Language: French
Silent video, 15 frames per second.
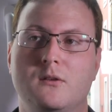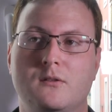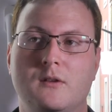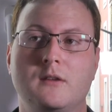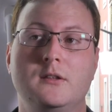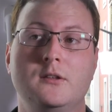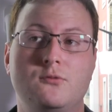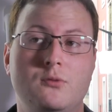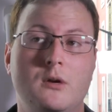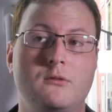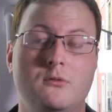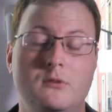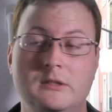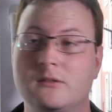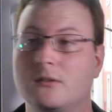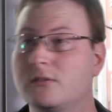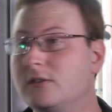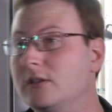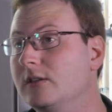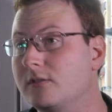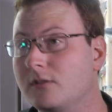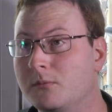Ça dissuade de
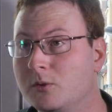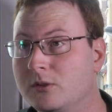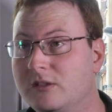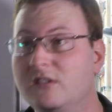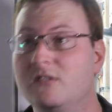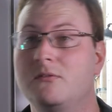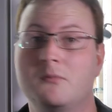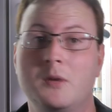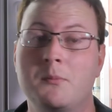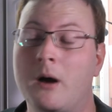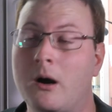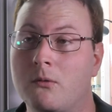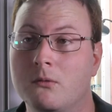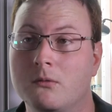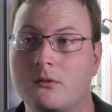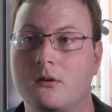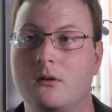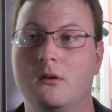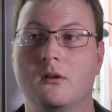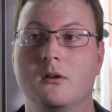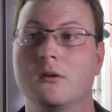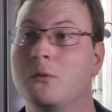licencier sans motif, mais par contre, euh,
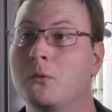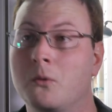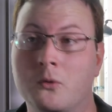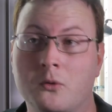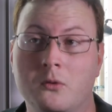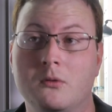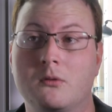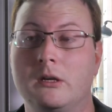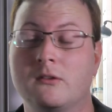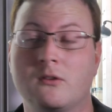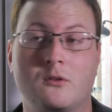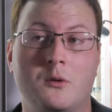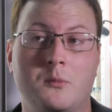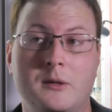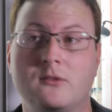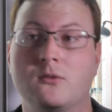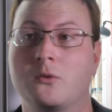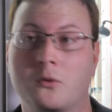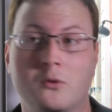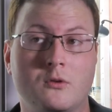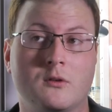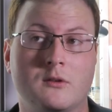on recrute, les entreprises
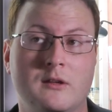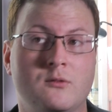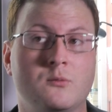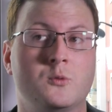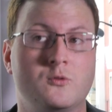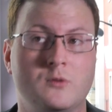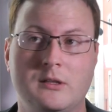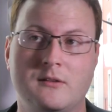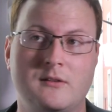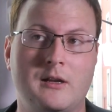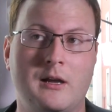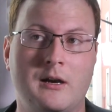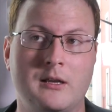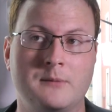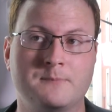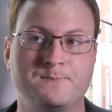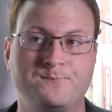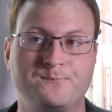recrutent quand elles ont besoin d'un salarié.